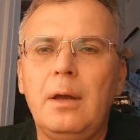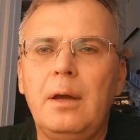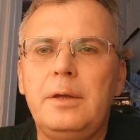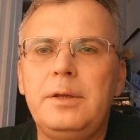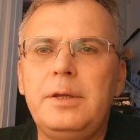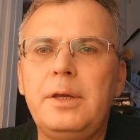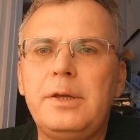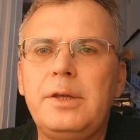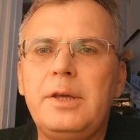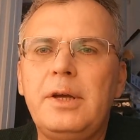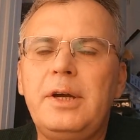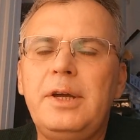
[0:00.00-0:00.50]

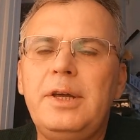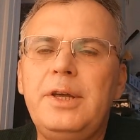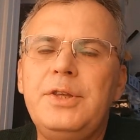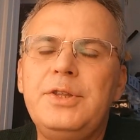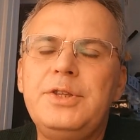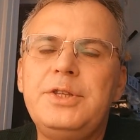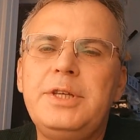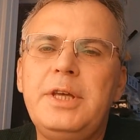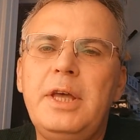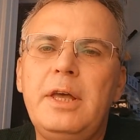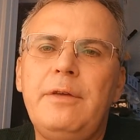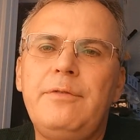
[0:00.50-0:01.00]
неких
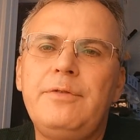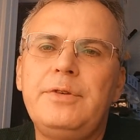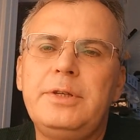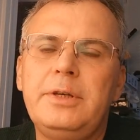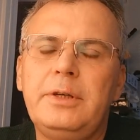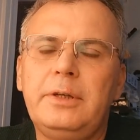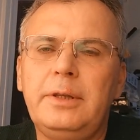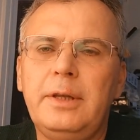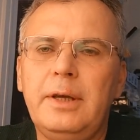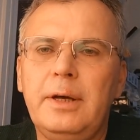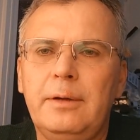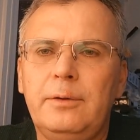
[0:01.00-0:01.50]
идей
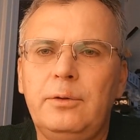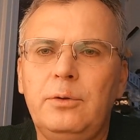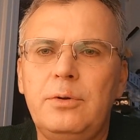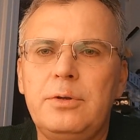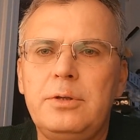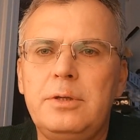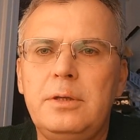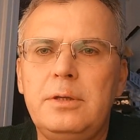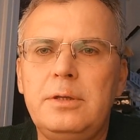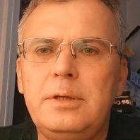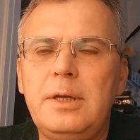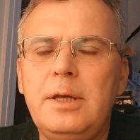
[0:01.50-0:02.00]
всегда, то
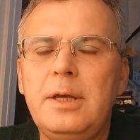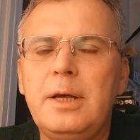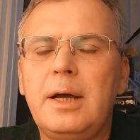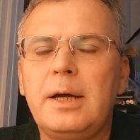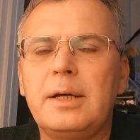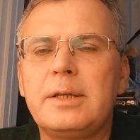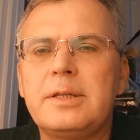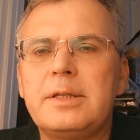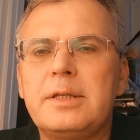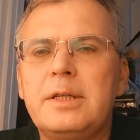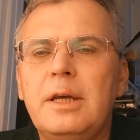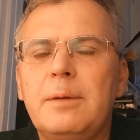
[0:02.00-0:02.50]
есть идей,
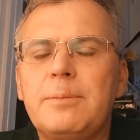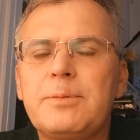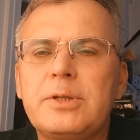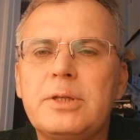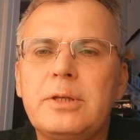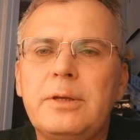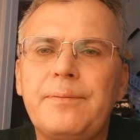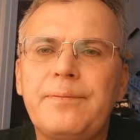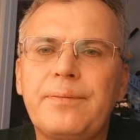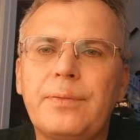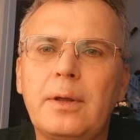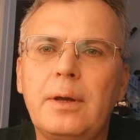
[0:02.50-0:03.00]

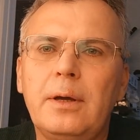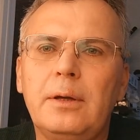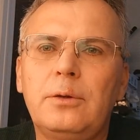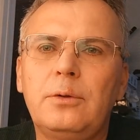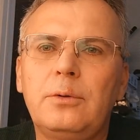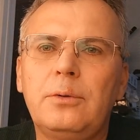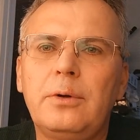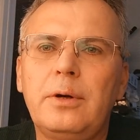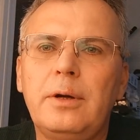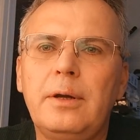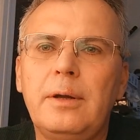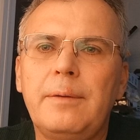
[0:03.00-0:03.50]
концепций,
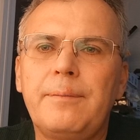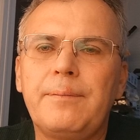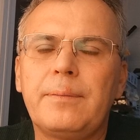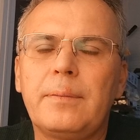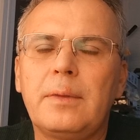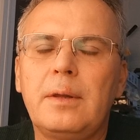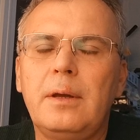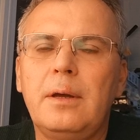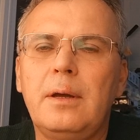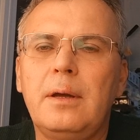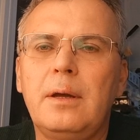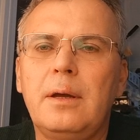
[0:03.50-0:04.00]
которые
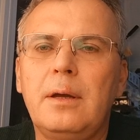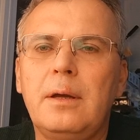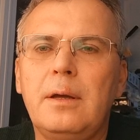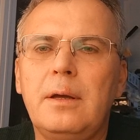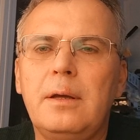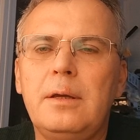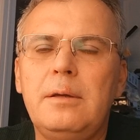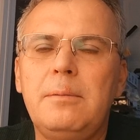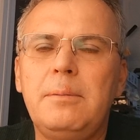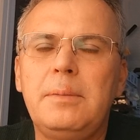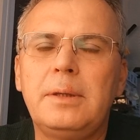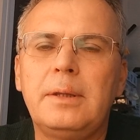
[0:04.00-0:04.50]

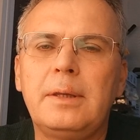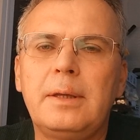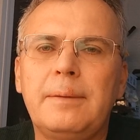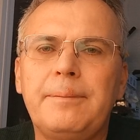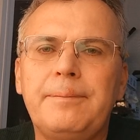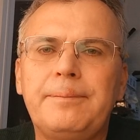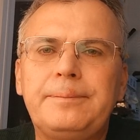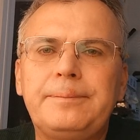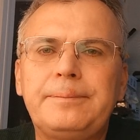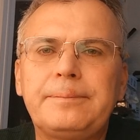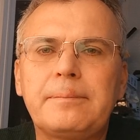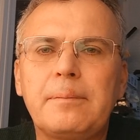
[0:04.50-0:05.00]

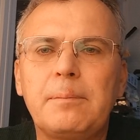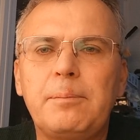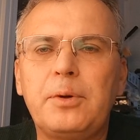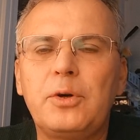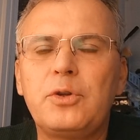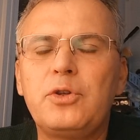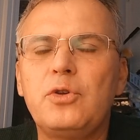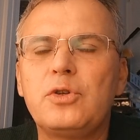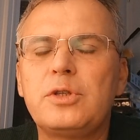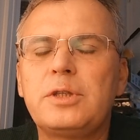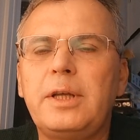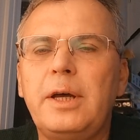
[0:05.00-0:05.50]
именно
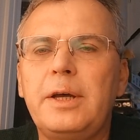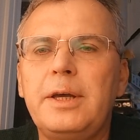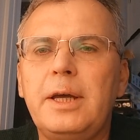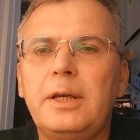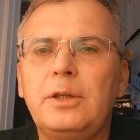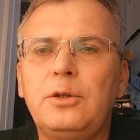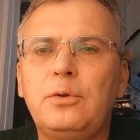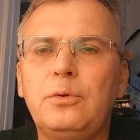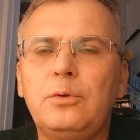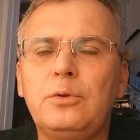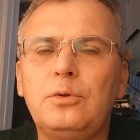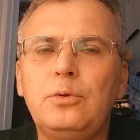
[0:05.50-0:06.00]

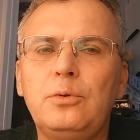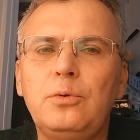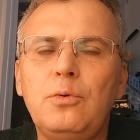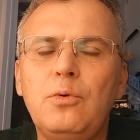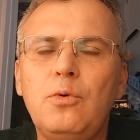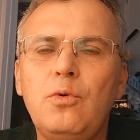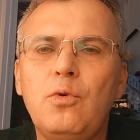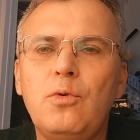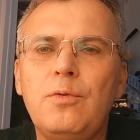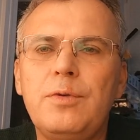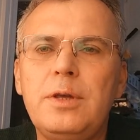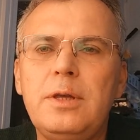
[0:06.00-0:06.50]
противостоят друг
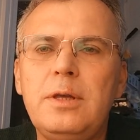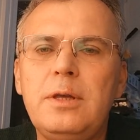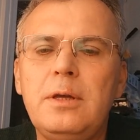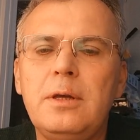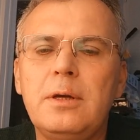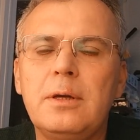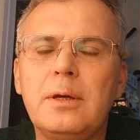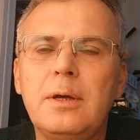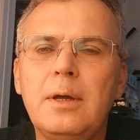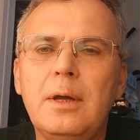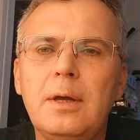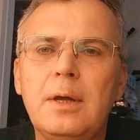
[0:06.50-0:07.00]
другу
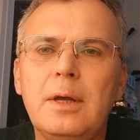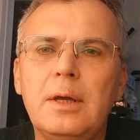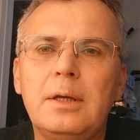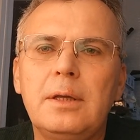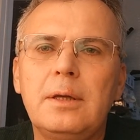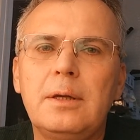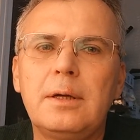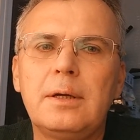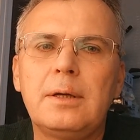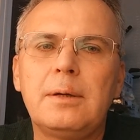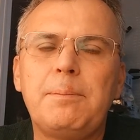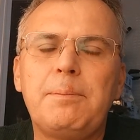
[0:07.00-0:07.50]
и
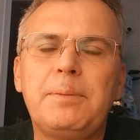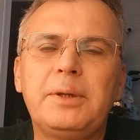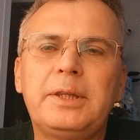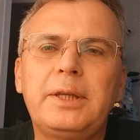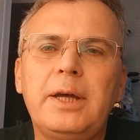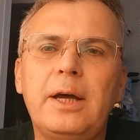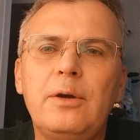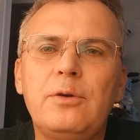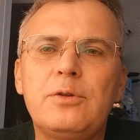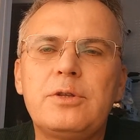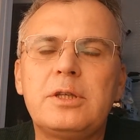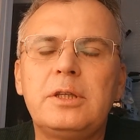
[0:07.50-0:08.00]

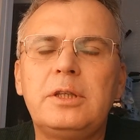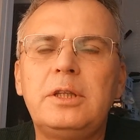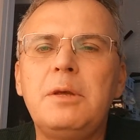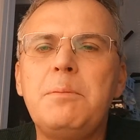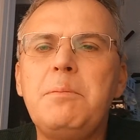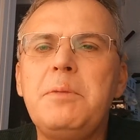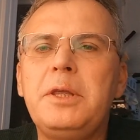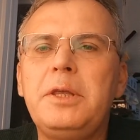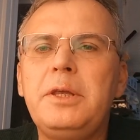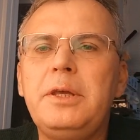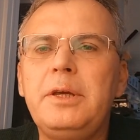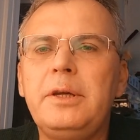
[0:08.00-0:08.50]
пытаются
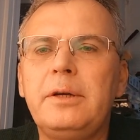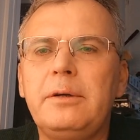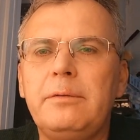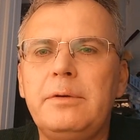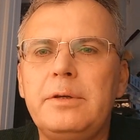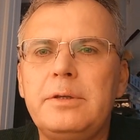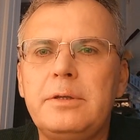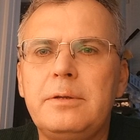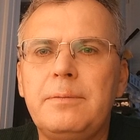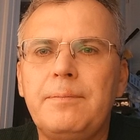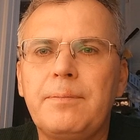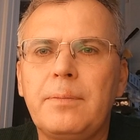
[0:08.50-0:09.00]

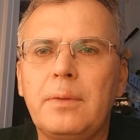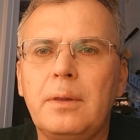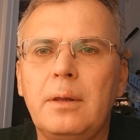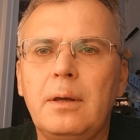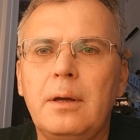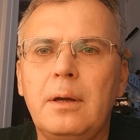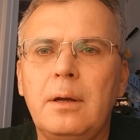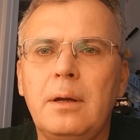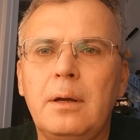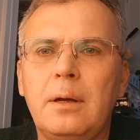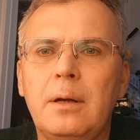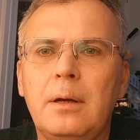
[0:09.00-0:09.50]
доминировать
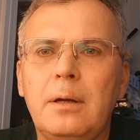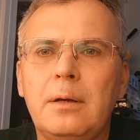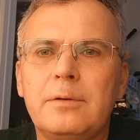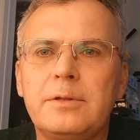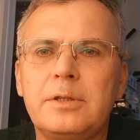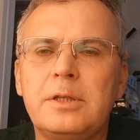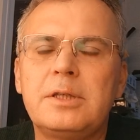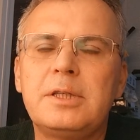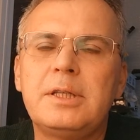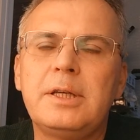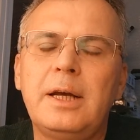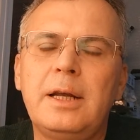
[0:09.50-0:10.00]
на
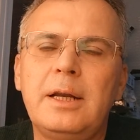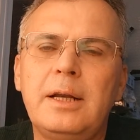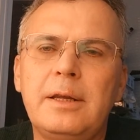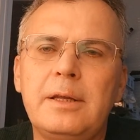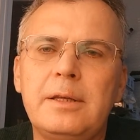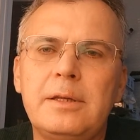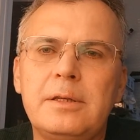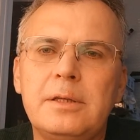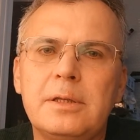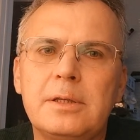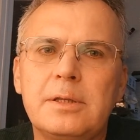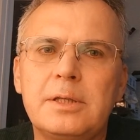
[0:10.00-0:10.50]

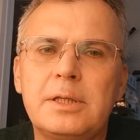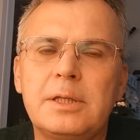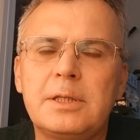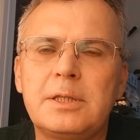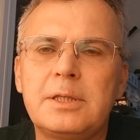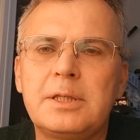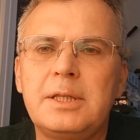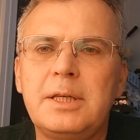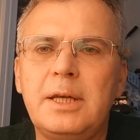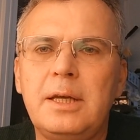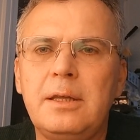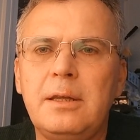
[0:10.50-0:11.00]
социальной
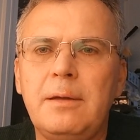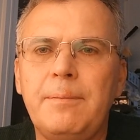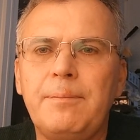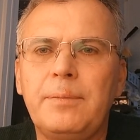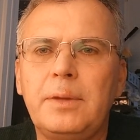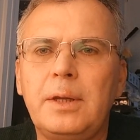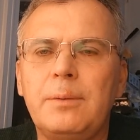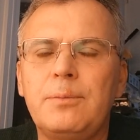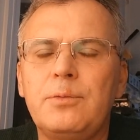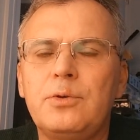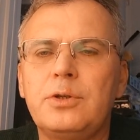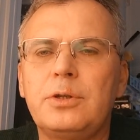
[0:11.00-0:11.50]
сцене,
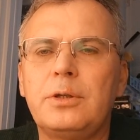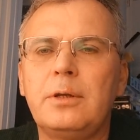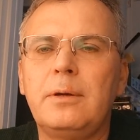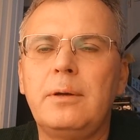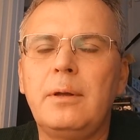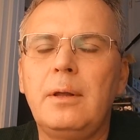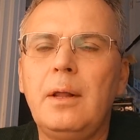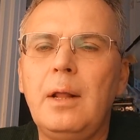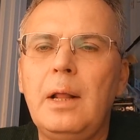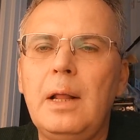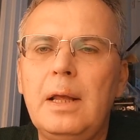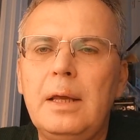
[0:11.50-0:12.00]
потому что
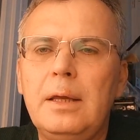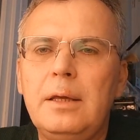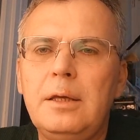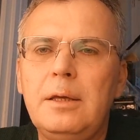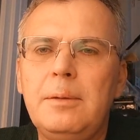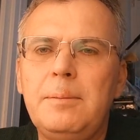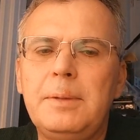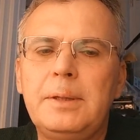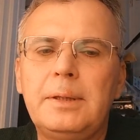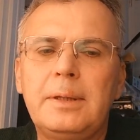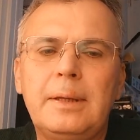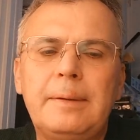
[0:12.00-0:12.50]

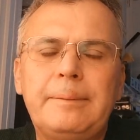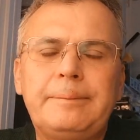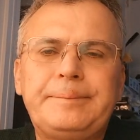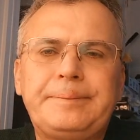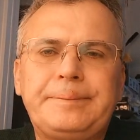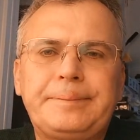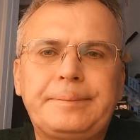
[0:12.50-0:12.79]
именно